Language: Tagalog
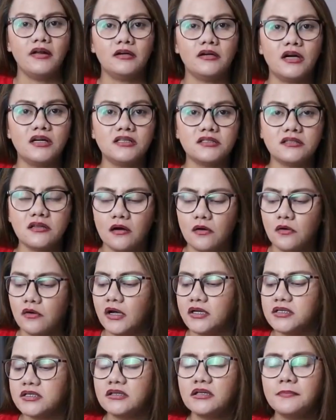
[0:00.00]
Nag-rice lang ako
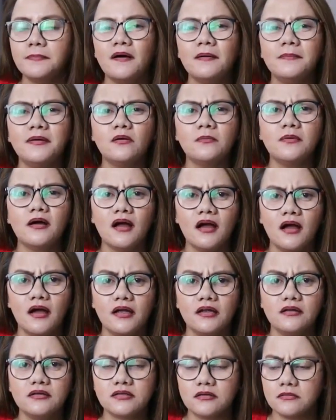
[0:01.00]
guys. Hindi pa kami
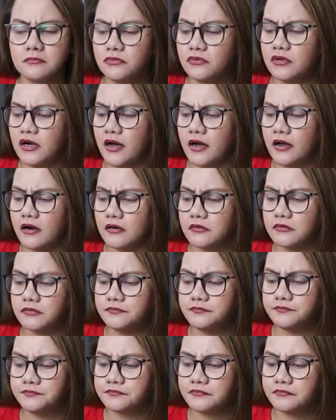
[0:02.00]
kumakain isang buong araw.